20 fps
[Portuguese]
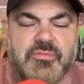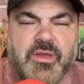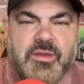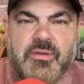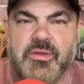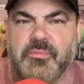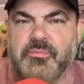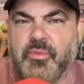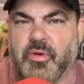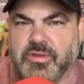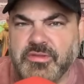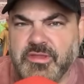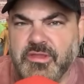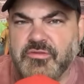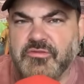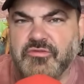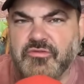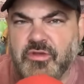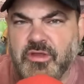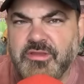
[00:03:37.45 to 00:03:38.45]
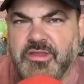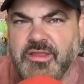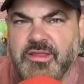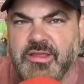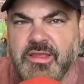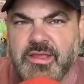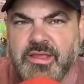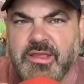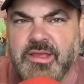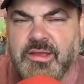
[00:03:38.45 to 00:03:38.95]
É importante só
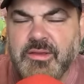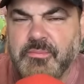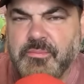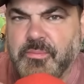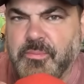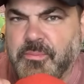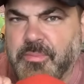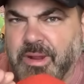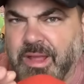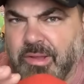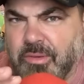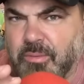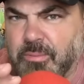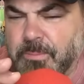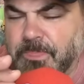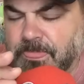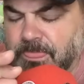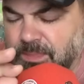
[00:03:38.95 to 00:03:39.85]
para